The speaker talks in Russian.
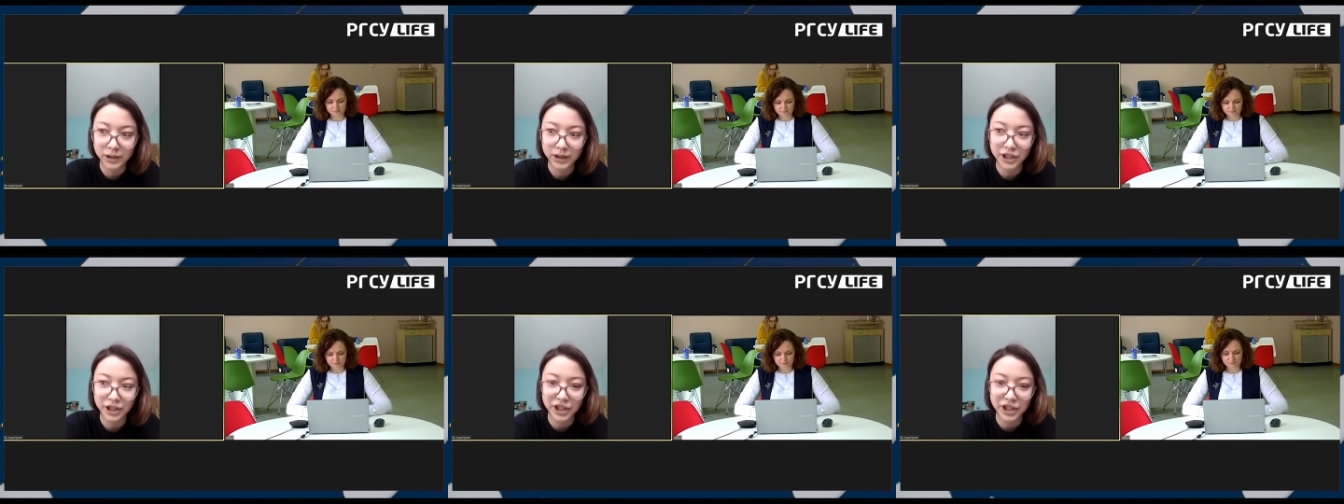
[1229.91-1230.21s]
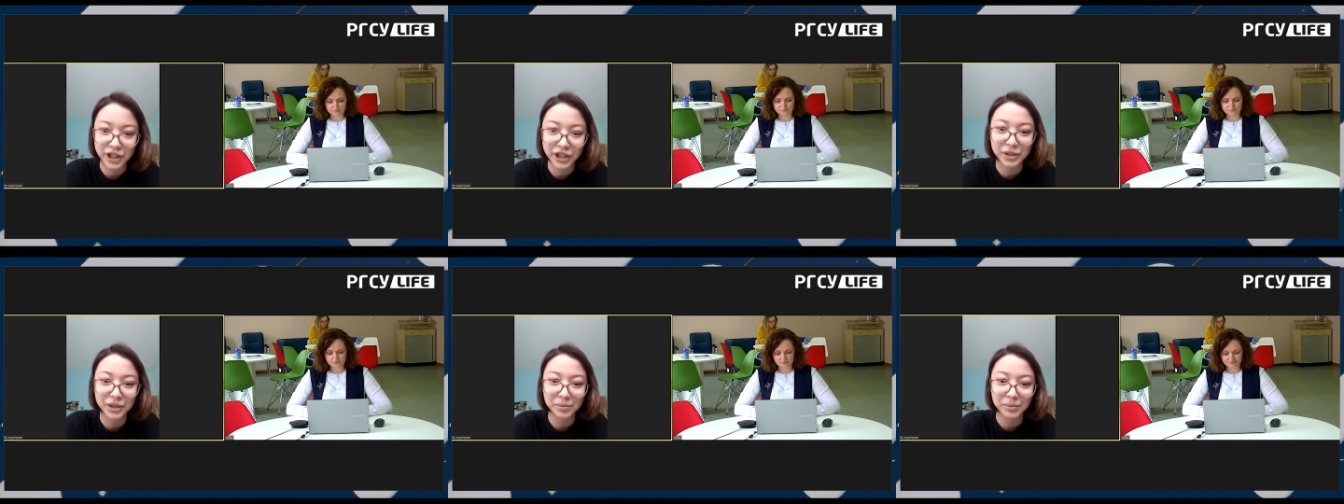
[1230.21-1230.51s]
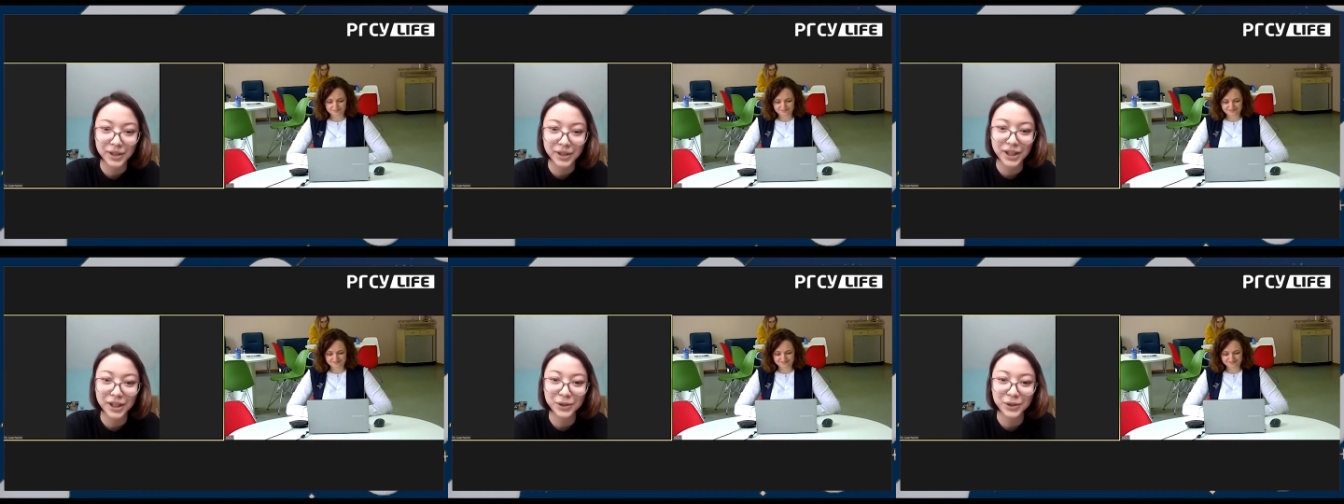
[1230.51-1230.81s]
Точнее, это
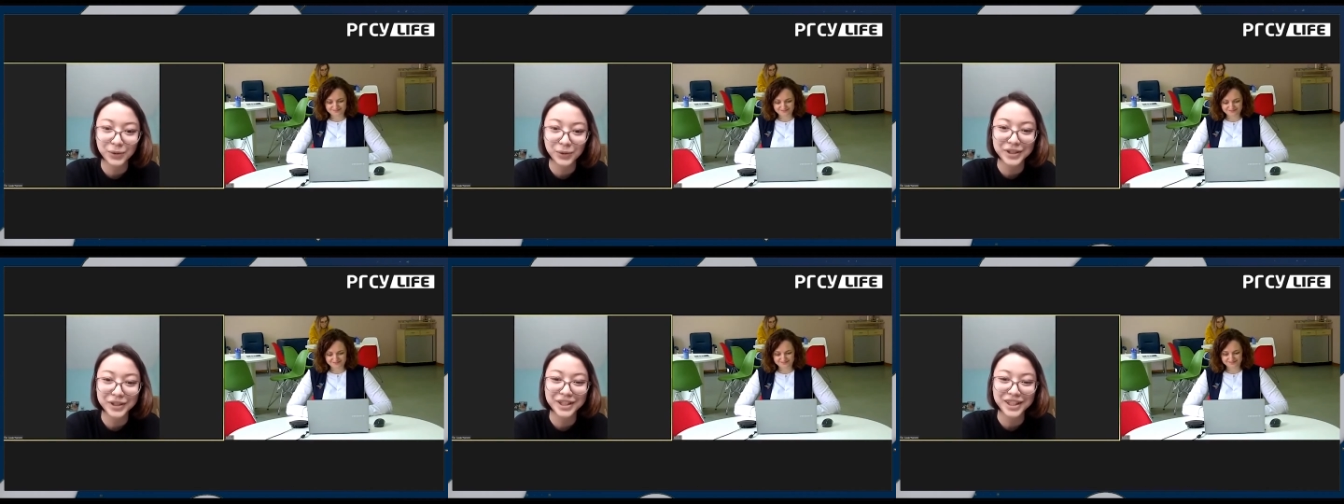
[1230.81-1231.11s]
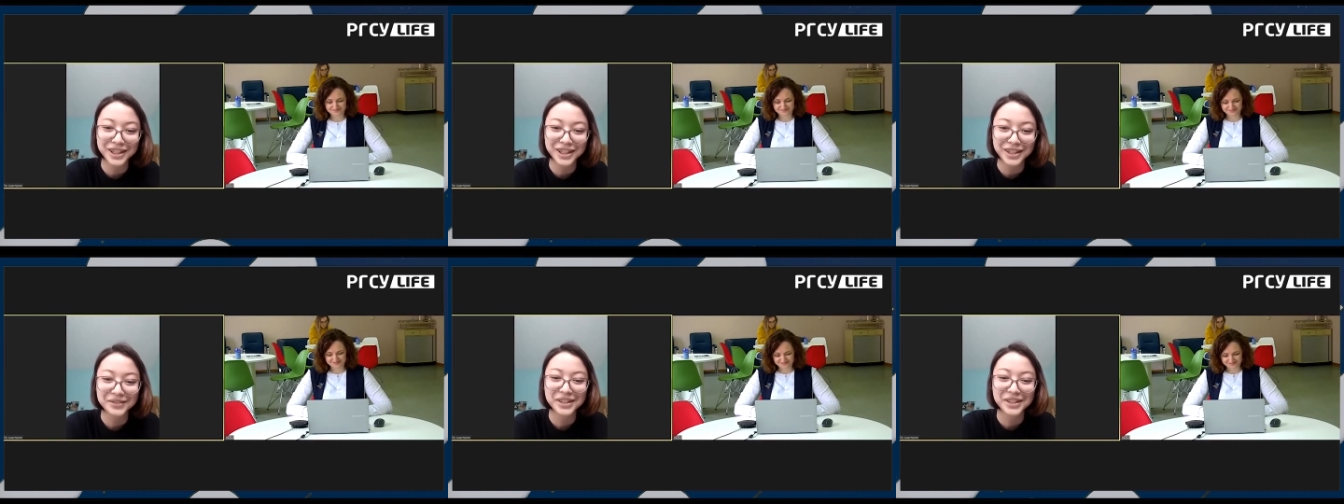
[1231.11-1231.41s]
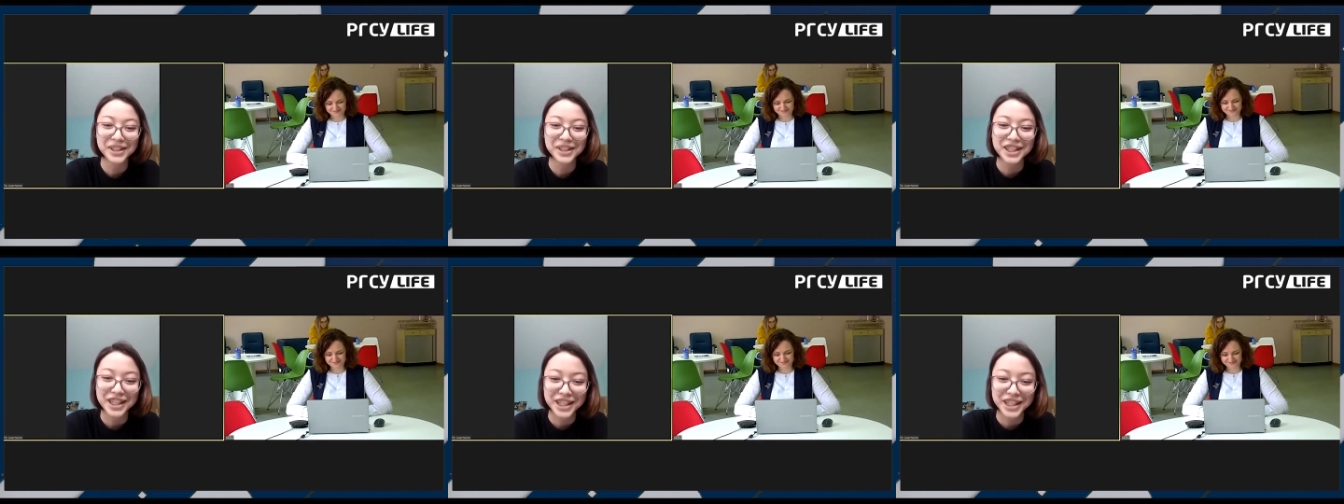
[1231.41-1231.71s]
было одной из
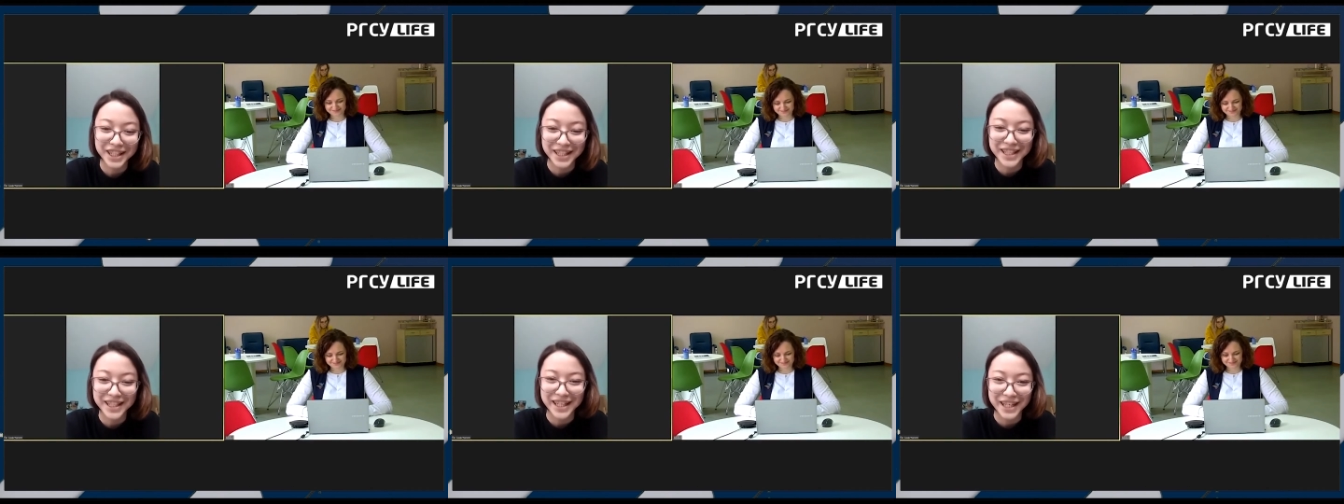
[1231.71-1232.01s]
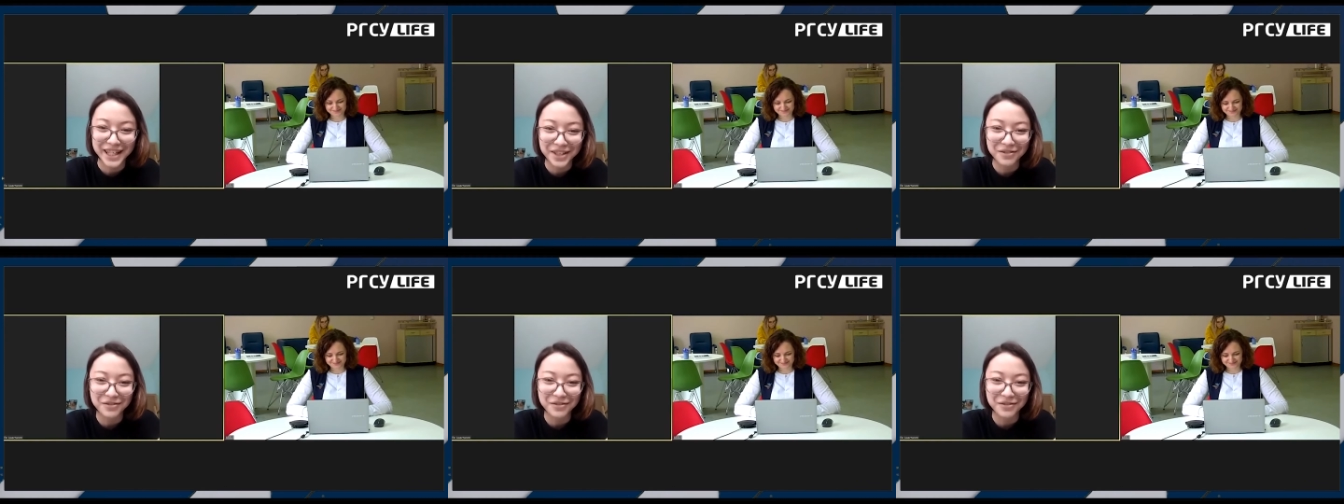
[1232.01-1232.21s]
основных частей